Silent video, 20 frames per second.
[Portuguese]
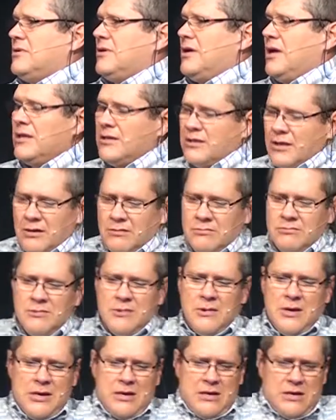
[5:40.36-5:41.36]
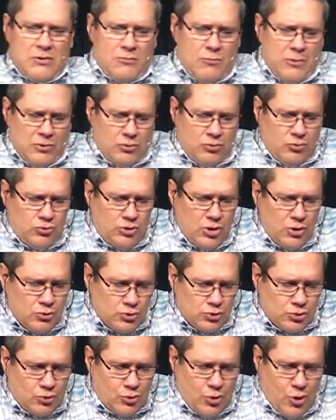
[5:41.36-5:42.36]
Então, quando
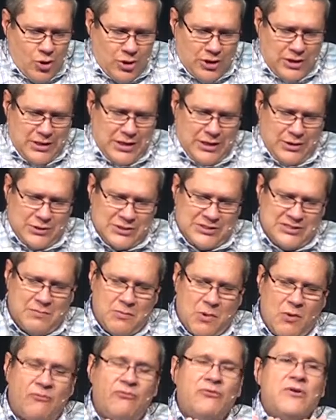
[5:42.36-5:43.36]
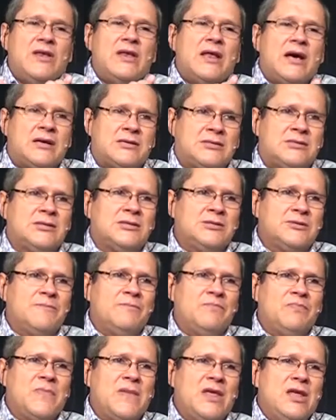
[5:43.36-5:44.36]
Deus coloca na nossa mão finanças,
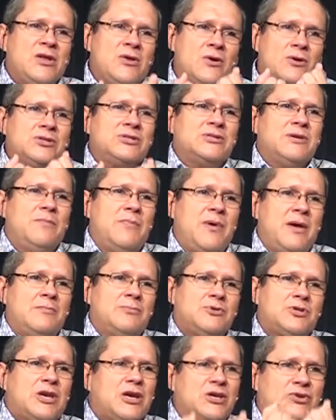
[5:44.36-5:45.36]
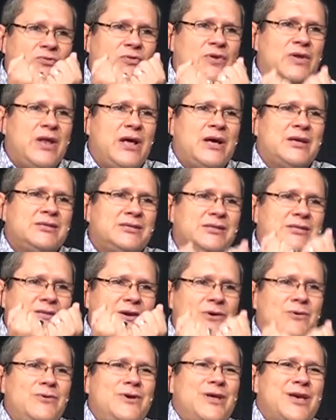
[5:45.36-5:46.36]
e nós sabemos que as finanças é
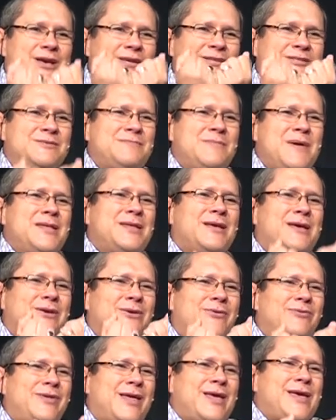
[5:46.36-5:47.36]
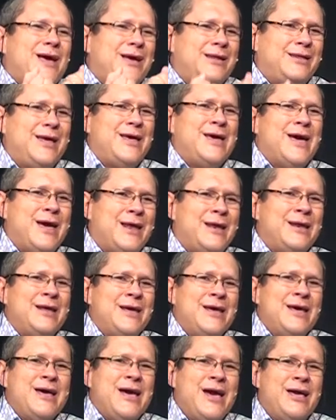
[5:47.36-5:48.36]
a única semente que não tem ADN.
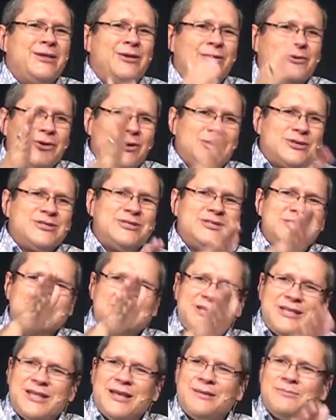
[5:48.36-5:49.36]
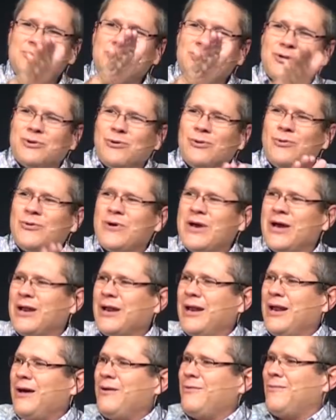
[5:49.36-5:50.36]
Então nós necessitamos de colocar
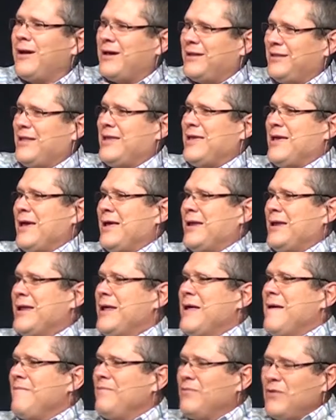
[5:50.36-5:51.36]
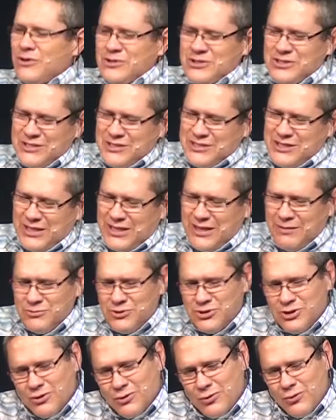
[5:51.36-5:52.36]
lá o ADN. Nós necessitamos
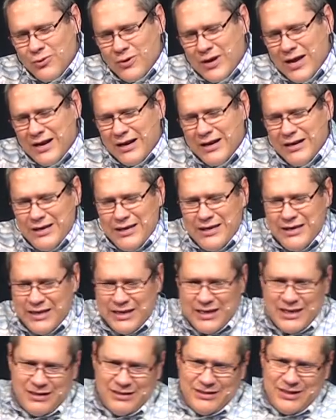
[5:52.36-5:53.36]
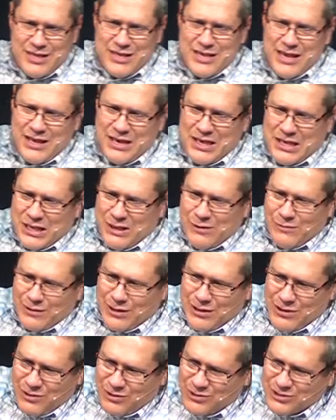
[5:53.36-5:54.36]
de colocar ali naquele dinheiro aquilo que
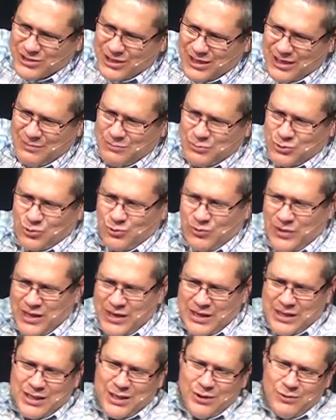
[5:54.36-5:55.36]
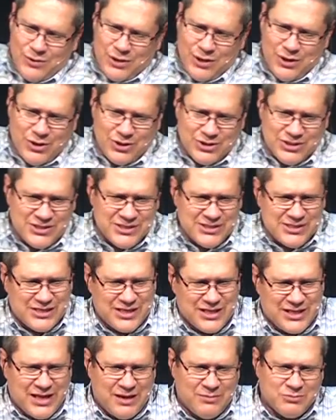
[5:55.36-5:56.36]
nós queremos colher, aquilo que nós
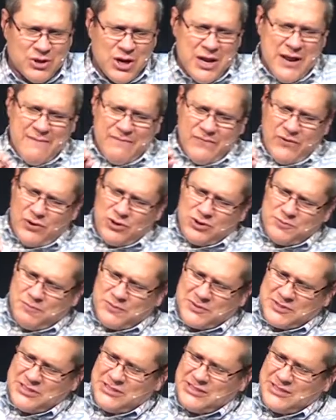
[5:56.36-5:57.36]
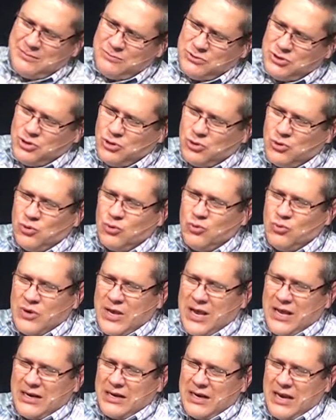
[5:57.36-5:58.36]
necessitamos. Nós precisamos de
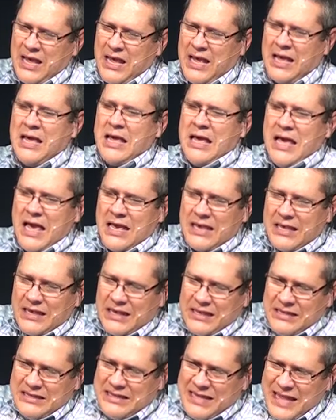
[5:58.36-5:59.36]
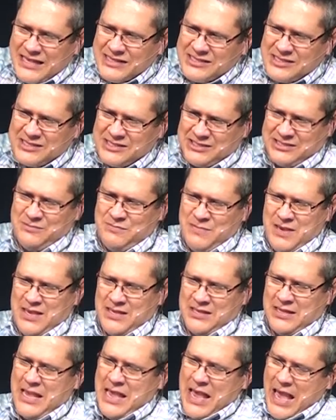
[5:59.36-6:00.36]
colocar lá nessa
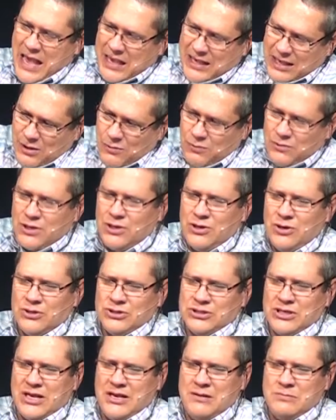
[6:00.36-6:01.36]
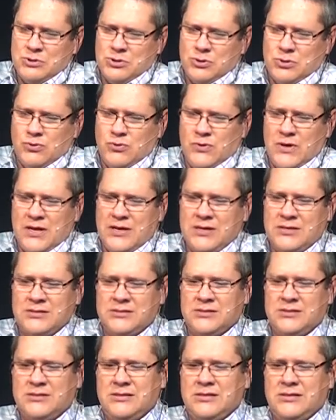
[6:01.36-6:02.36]
semente aquilo que nós queremos colher.
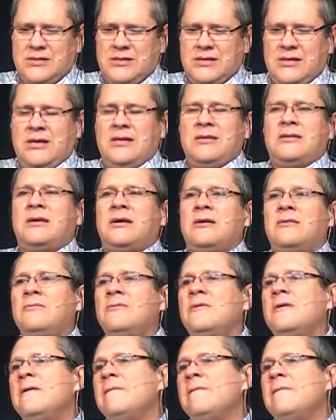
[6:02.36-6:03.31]
Então